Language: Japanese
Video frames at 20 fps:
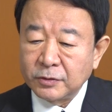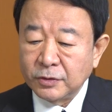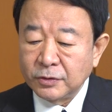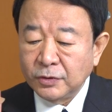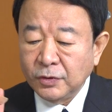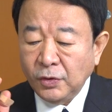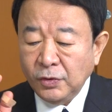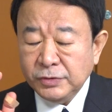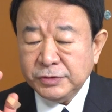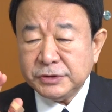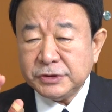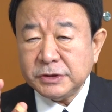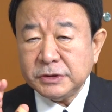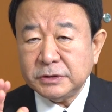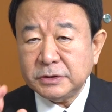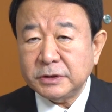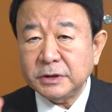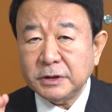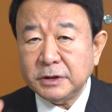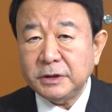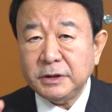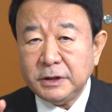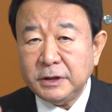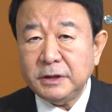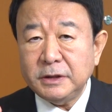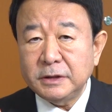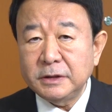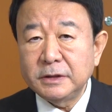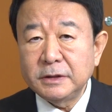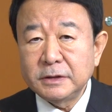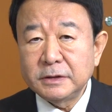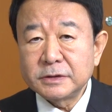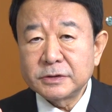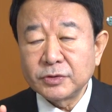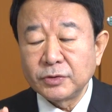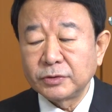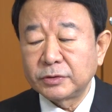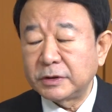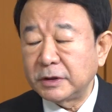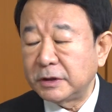こう本質的に
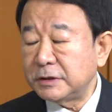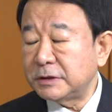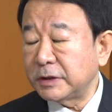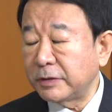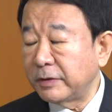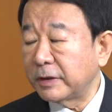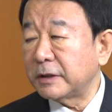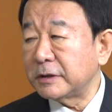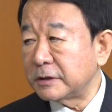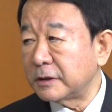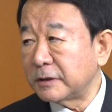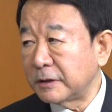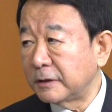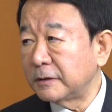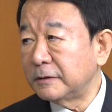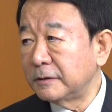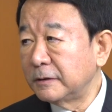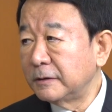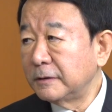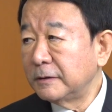想定したわけじゃない。